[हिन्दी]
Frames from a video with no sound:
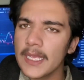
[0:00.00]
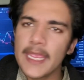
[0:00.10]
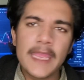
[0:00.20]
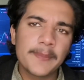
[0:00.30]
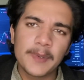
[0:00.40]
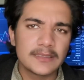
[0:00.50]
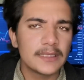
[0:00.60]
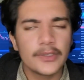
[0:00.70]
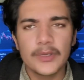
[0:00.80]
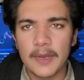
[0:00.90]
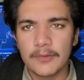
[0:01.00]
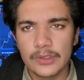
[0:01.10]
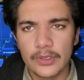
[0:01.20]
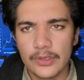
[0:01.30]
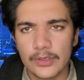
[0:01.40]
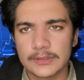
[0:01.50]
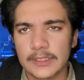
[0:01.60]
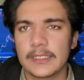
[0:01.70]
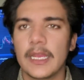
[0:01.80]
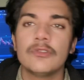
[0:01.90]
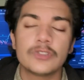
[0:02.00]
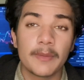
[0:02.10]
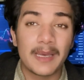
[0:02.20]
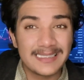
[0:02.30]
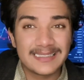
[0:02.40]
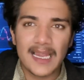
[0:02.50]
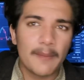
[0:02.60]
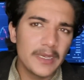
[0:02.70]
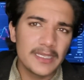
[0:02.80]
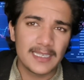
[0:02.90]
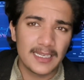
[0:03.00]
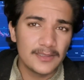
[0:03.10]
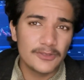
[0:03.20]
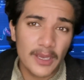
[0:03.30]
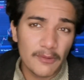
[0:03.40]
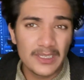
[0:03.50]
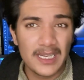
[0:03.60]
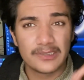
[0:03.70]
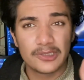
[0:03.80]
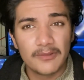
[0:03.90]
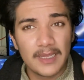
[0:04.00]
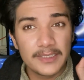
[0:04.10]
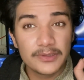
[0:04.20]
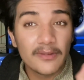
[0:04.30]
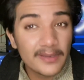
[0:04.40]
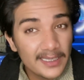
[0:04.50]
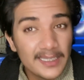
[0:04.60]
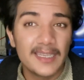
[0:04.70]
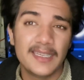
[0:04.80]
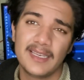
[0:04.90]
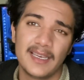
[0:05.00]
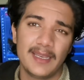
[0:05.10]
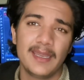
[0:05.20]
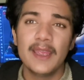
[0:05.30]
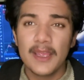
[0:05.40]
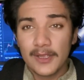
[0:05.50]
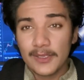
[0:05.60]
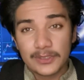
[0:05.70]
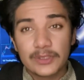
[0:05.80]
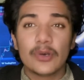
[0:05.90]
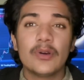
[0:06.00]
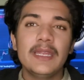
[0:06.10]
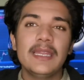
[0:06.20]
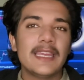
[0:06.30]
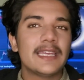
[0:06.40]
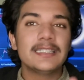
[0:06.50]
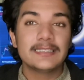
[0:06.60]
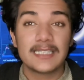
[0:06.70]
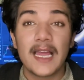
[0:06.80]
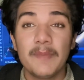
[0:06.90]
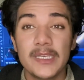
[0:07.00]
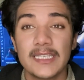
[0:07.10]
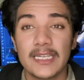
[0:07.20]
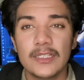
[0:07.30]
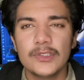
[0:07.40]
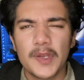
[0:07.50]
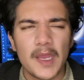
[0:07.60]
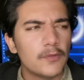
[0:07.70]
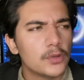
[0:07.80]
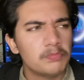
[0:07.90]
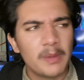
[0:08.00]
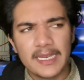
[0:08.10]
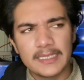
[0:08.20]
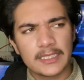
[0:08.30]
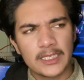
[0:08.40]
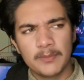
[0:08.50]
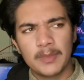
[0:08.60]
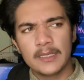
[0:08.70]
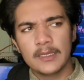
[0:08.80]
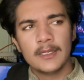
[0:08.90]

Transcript: एक परसेंट जो है वो ज्वाइन हो सकते हैं उसके बाद इस्लामिक चैनल जो है वो लेट्सन वाले ज्वाइन ही नहीं कर रहे सॉरी लेकिन इस्लामिक चैनल जो है वो मैंने तकरीबन